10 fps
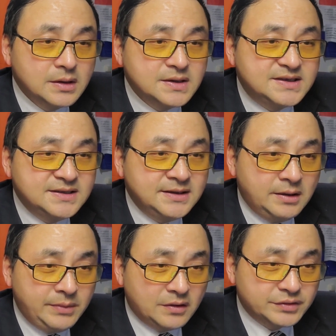今天
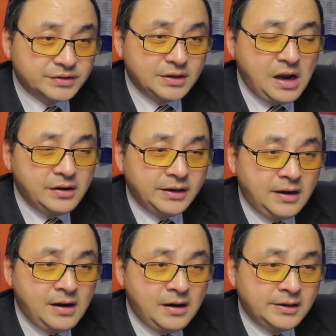表
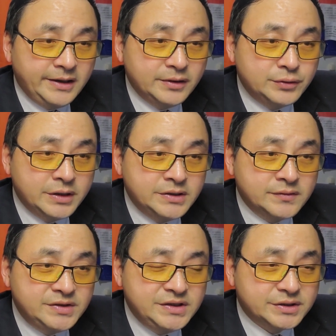示，2022年全球
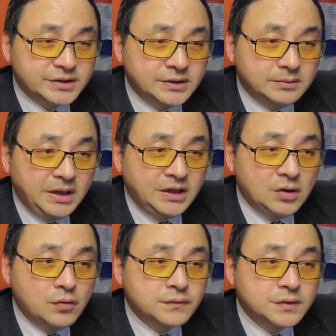记者和媒体
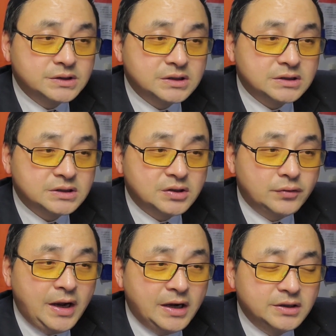工作者受
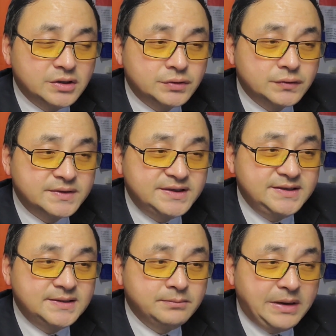害人数激
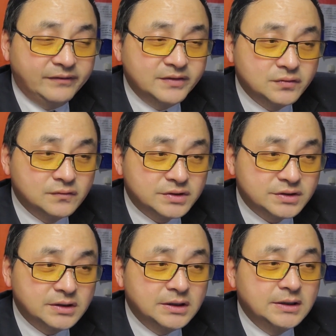增50%，
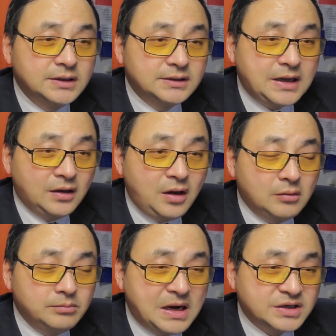达到
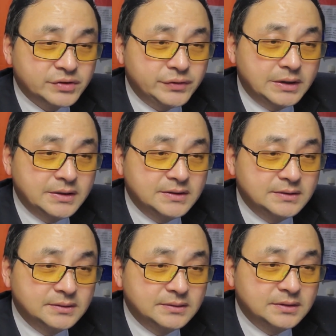86人，
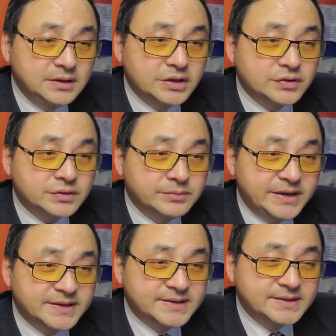也就是每
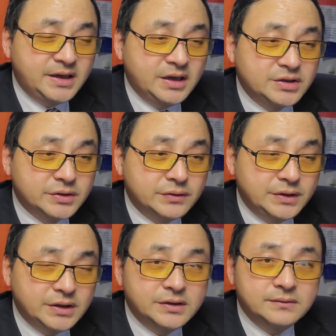四天就有一
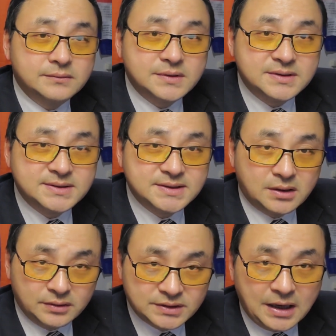个人遭
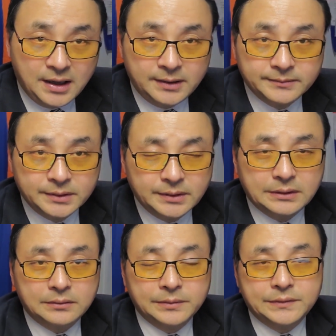到伤害。啊，
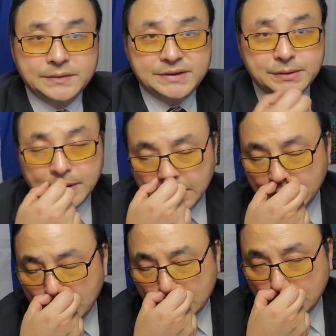我们呼吸，
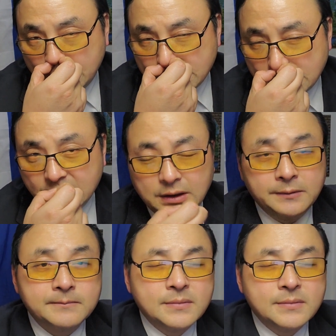呼吁这个